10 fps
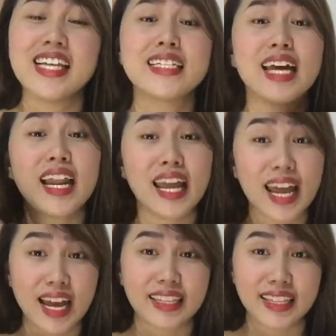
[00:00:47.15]
Jelay
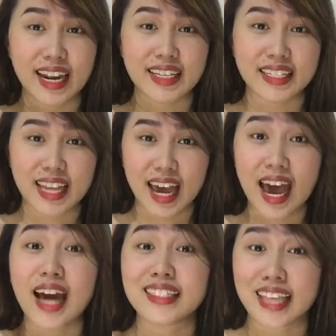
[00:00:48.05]
Andres na
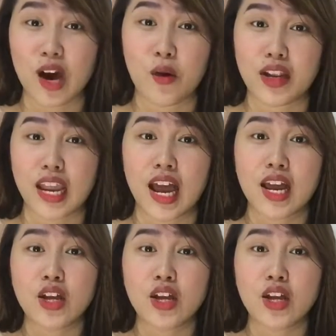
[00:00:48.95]
asawa niya.